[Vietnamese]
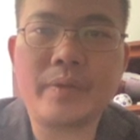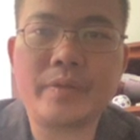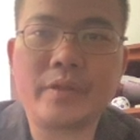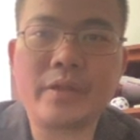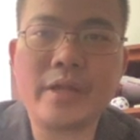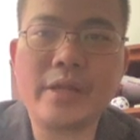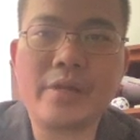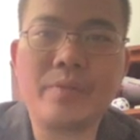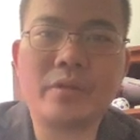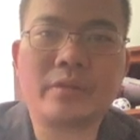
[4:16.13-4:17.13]
là, đây
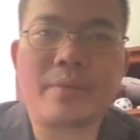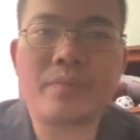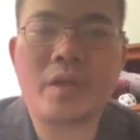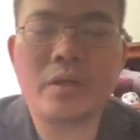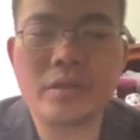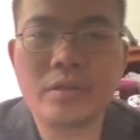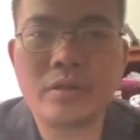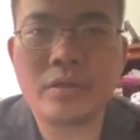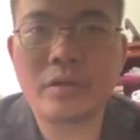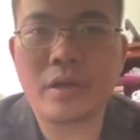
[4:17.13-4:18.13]
là bức tâm thư
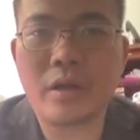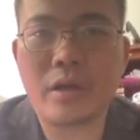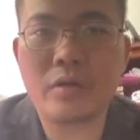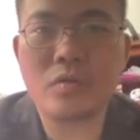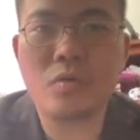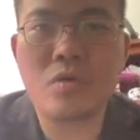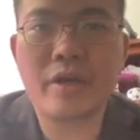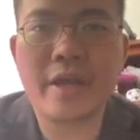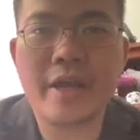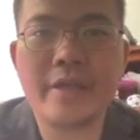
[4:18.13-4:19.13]
à, của con
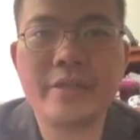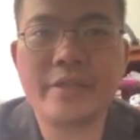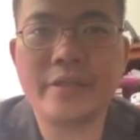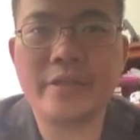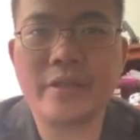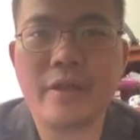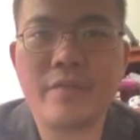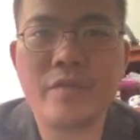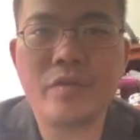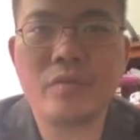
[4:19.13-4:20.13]
gái chị à,
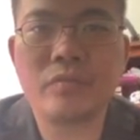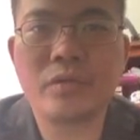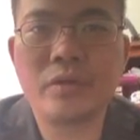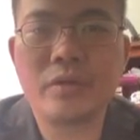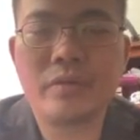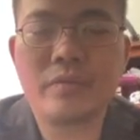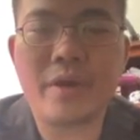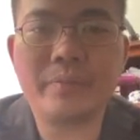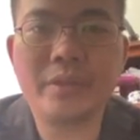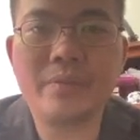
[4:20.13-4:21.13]
Phi Nhung
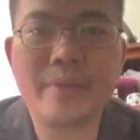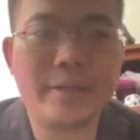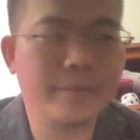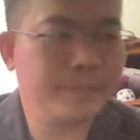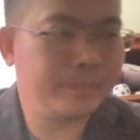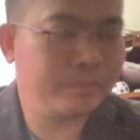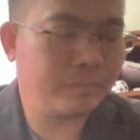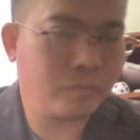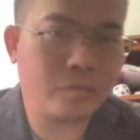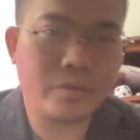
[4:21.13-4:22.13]
đậm nước mắt
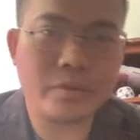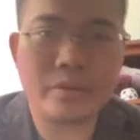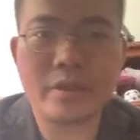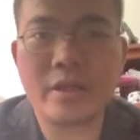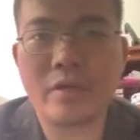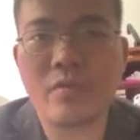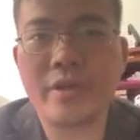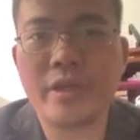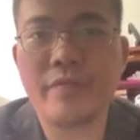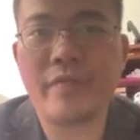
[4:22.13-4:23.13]
tên là
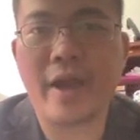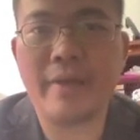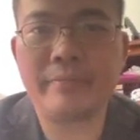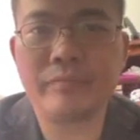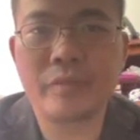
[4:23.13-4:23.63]
Wendy Phạm.